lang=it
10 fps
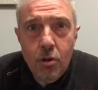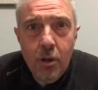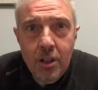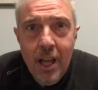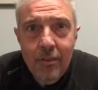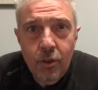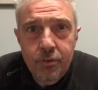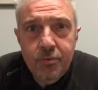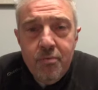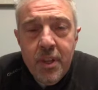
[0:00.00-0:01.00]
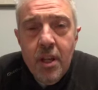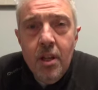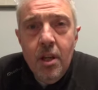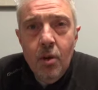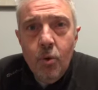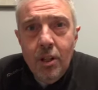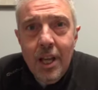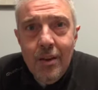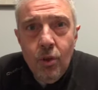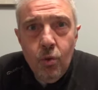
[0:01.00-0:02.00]
guardiamo
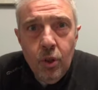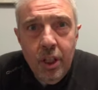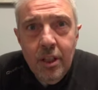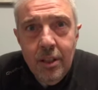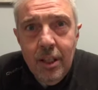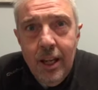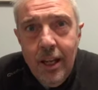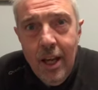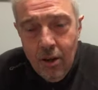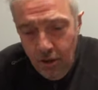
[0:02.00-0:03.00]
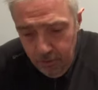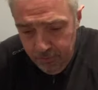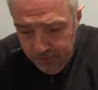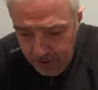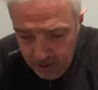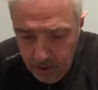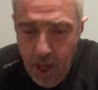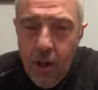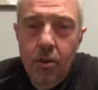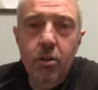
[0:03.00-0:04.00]
guardiamo un kit della Lego
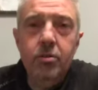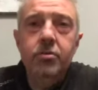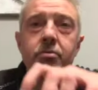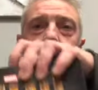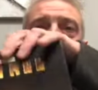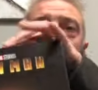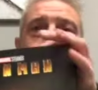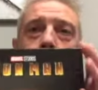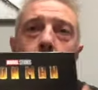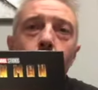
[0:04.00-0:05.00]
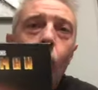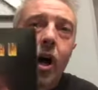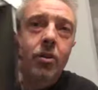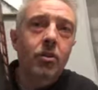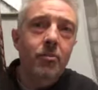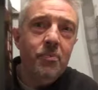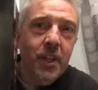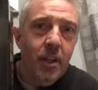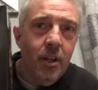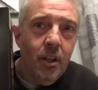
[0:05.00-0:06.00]
eccolo l'ho lascio un po' curato
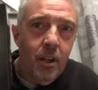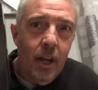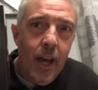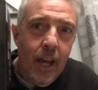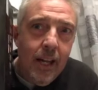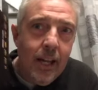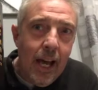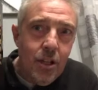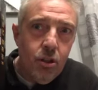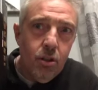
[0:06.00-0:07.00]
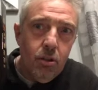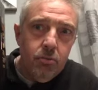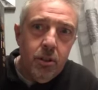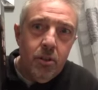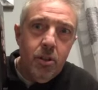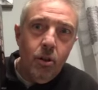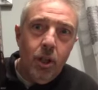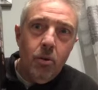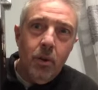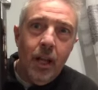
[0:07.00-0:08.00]
è il casco mi
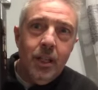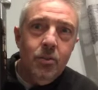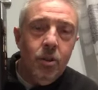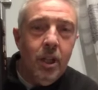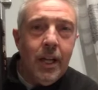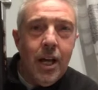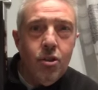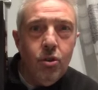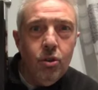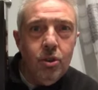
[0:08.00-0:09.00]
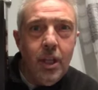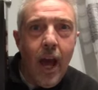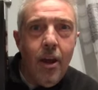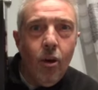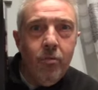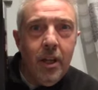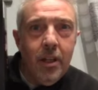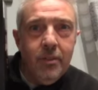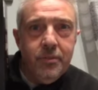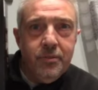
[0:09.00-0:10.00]
allontano un attimo il casco di Iron
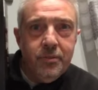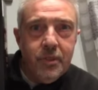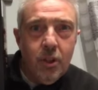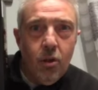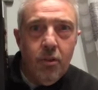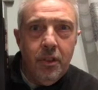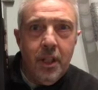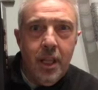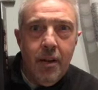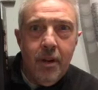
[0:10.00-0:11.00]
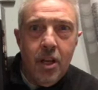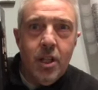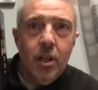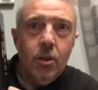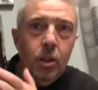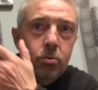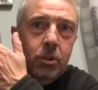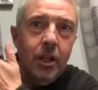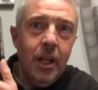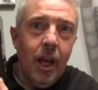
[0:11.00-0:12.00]
Man come vedete la bella scatola
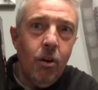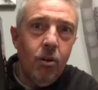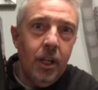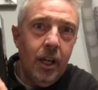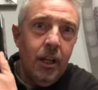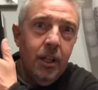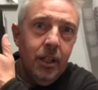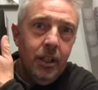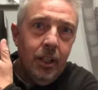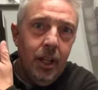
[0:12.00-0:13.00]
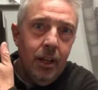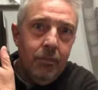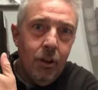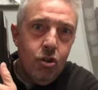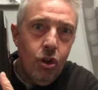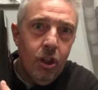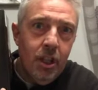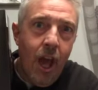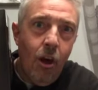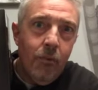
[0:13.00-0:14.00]
tutta nera con il faccione di
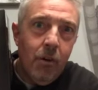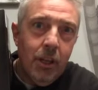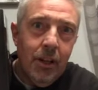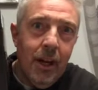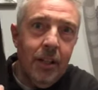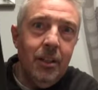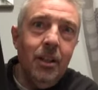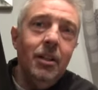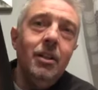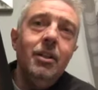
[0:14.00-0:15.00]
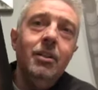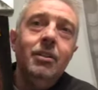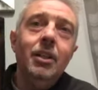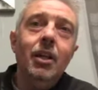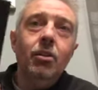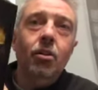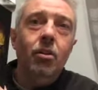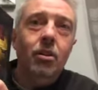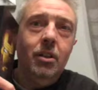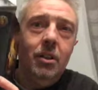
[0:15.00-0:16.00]
Iron Man qua davanti,
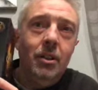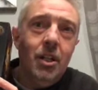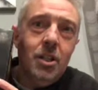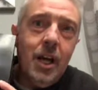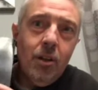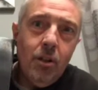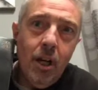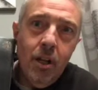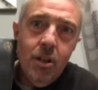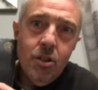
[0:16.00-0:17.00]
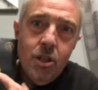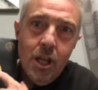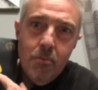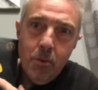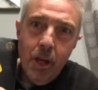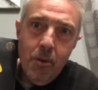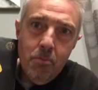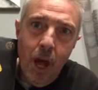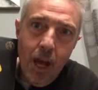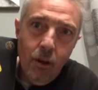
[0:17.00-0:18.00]
dietro la scatola c'è sempre
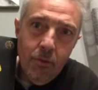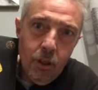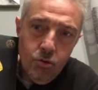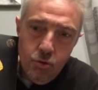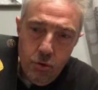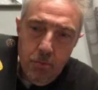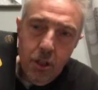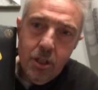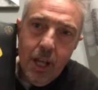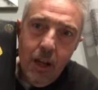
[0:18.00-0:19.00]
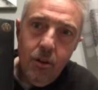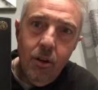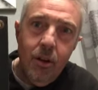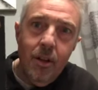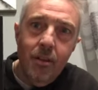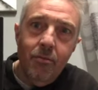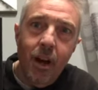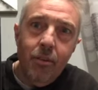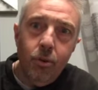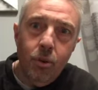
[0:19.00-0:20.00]
Iron Man sul suo piedistallo,
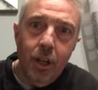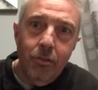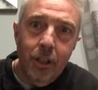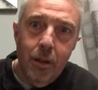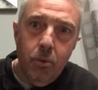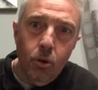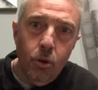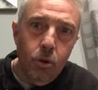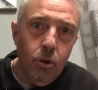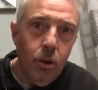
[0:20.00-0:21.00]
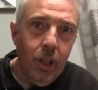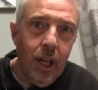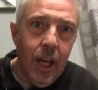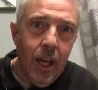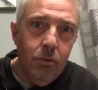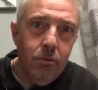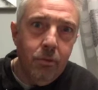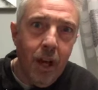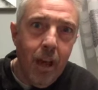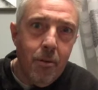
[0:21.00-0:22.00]
varie fotografie del prodotto e un
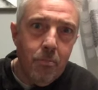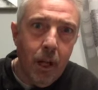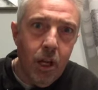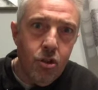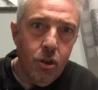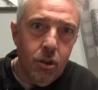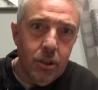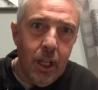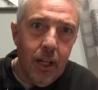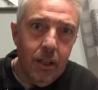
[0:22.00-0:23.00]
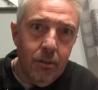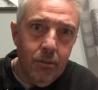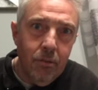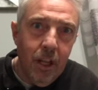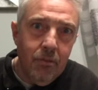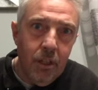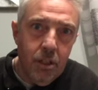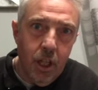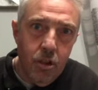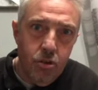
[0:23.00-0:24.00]
frame preso dal film
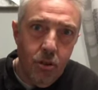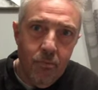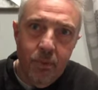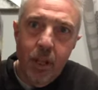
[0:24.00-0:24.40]
stesso.